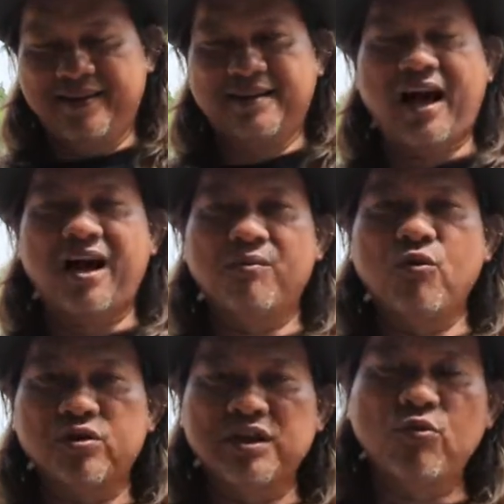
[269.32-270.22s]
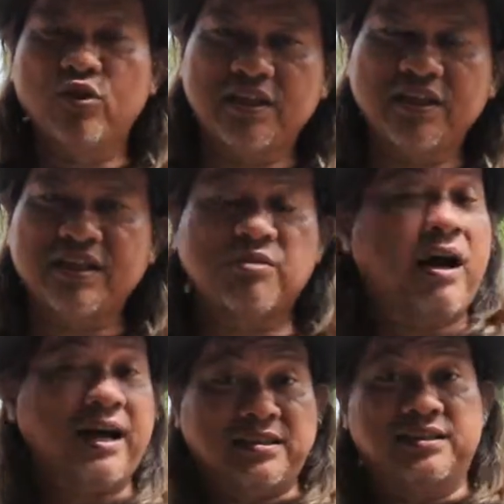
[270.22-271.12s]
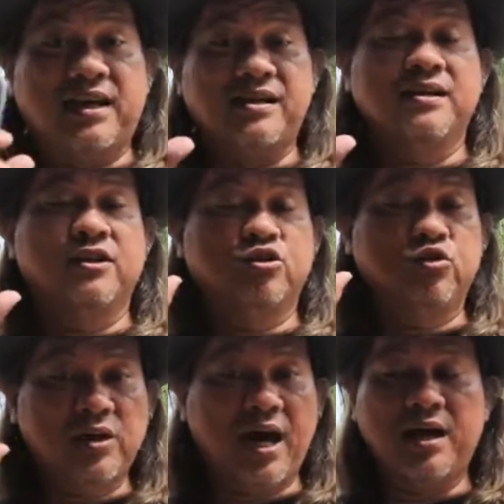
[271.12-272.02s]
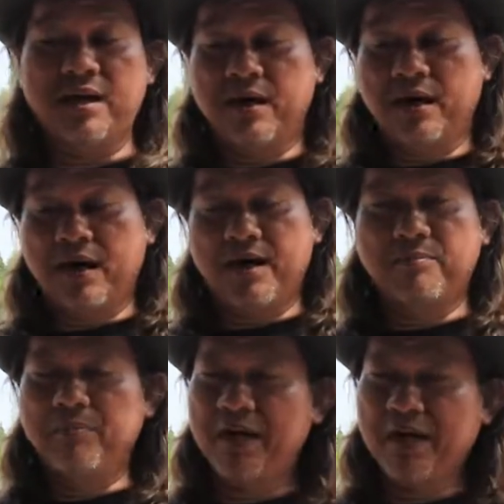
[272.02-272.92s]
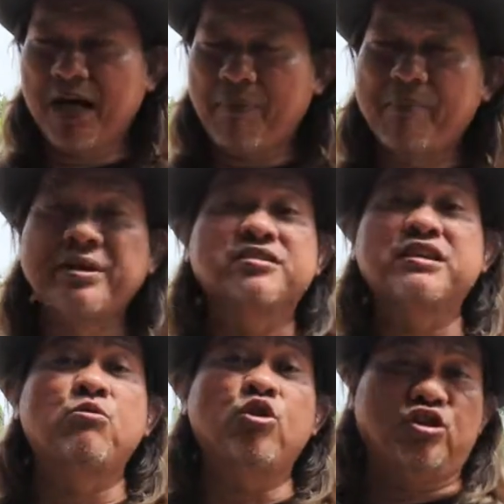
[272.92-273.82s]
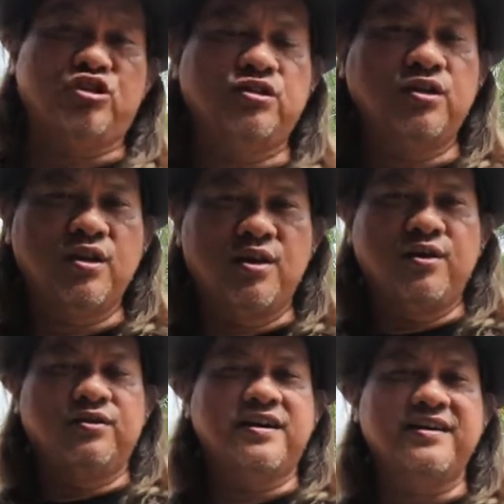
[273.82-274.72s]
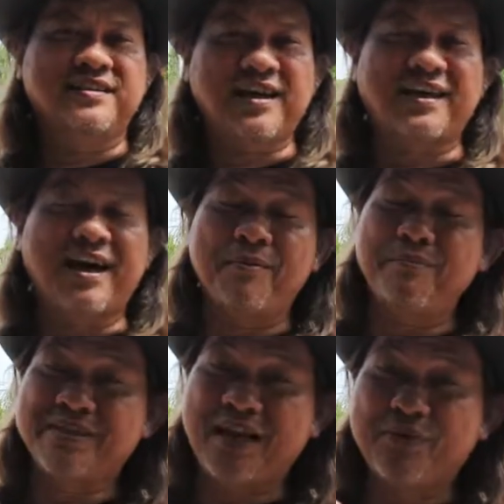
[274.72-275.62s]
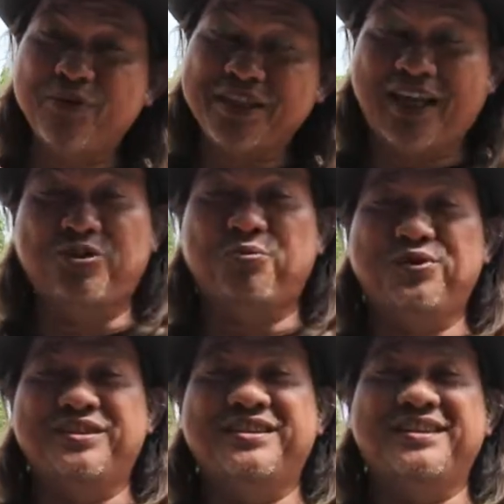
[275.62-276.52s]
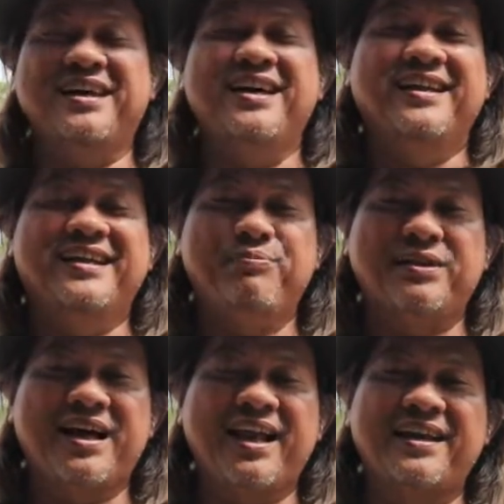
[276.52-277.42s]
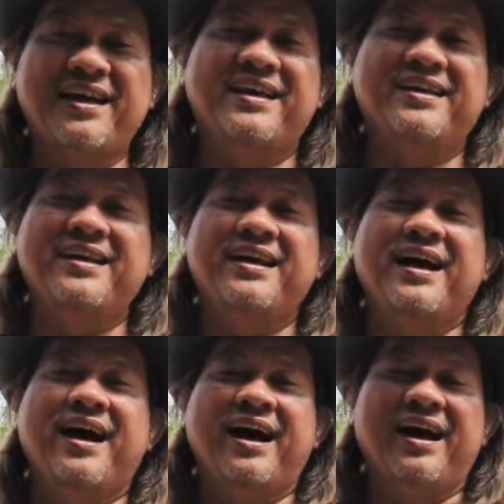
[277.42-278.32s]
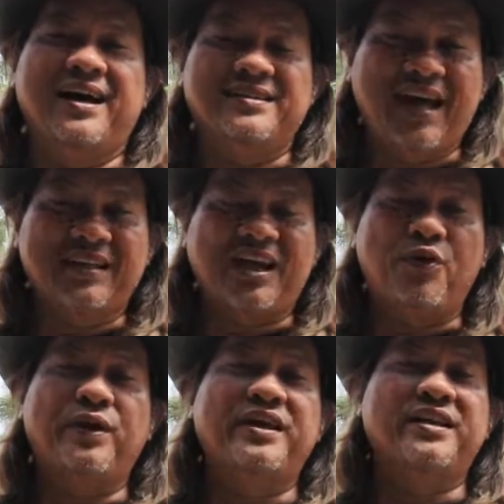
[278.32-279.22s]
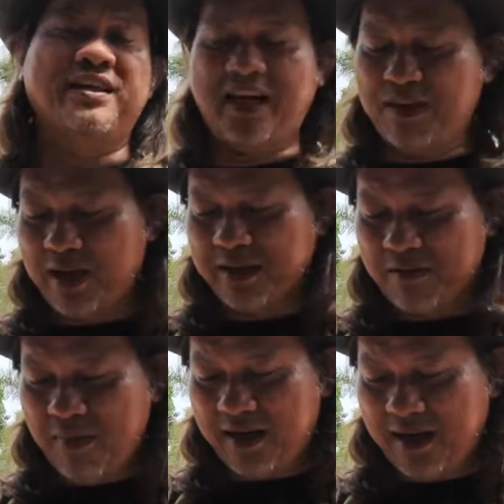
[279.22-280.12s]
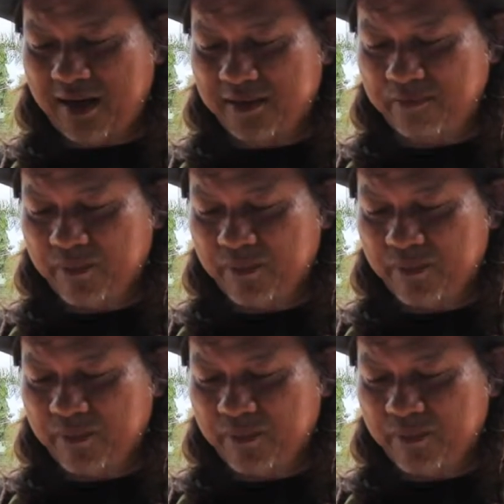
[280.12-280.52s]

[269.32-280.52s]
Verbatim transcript: ini Kang Mukti Mukti terima kasih ya sudah uh, me, apa menstimulus sehingga saya bisa menulis satu puisi di perjalanan uh, saat traveling di Kalimantan Barat